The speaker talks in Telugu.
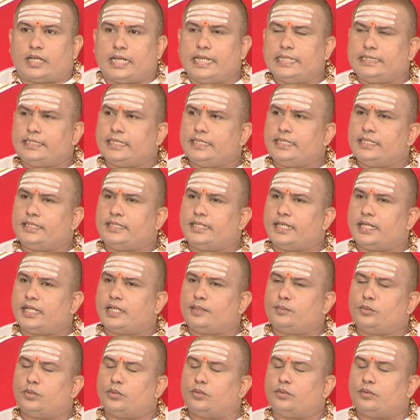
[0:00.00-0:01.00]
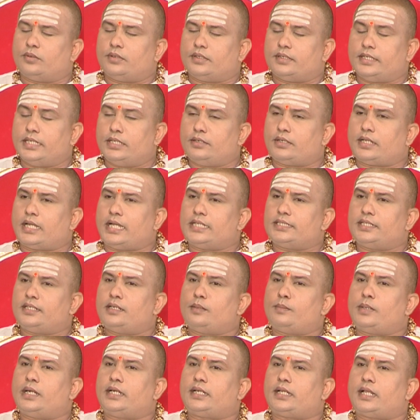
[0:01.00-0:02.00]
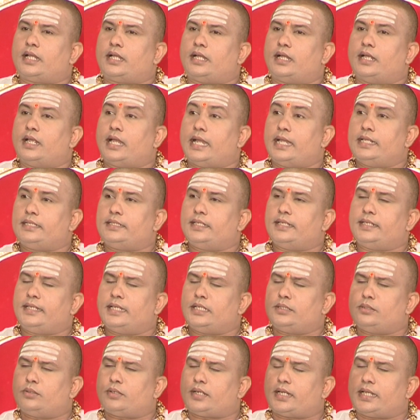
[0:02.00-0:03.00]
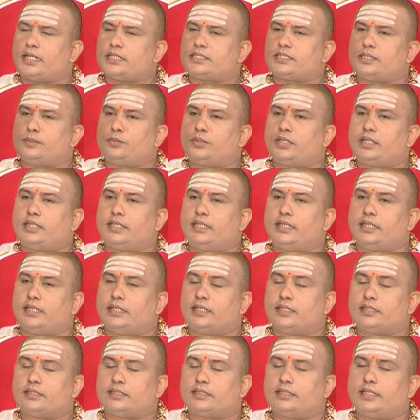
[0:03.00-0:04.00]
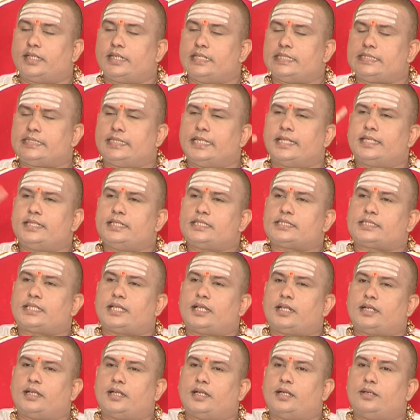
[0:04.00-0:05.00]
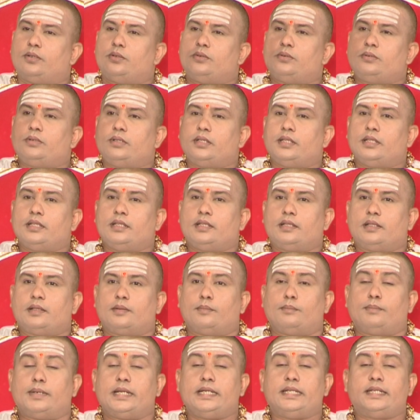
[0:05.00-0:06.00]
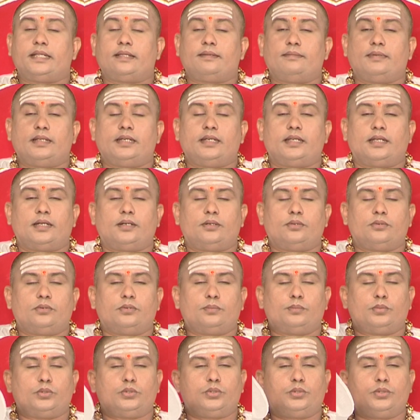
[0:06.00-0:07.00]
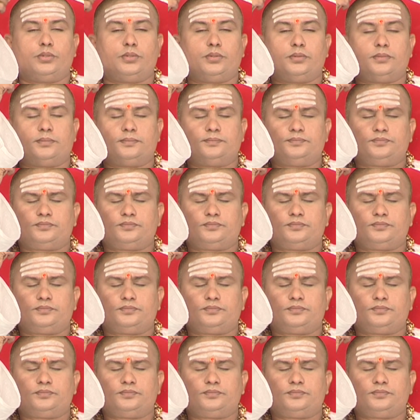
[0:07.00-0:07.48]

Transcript: అయితే ఈ దేహము నేను కాదన్నమాట అయితే ఏదో రహస్యం ఉన్నది దాన్ని ఛేదిస్తా అన్నాడు బయటికి వెళ్ళాడు బుద్ధుడు